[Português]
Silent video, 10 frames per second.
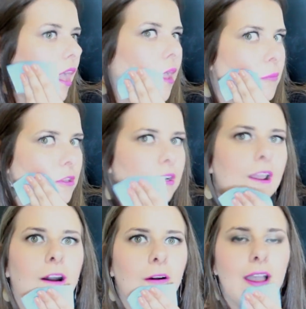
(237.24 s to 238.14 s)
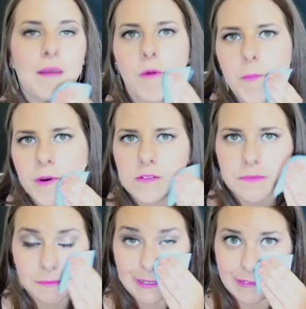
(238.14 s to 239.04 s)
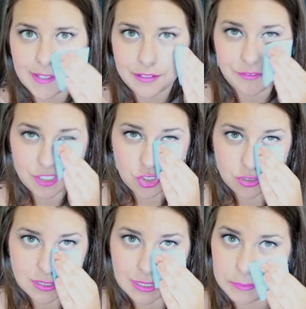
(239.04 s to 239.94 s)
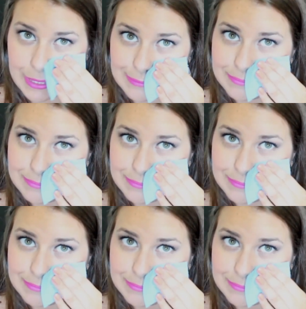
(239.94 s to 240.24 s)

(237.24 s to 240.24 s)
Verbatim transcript: É muito legal, é bom para gravar vídeos também.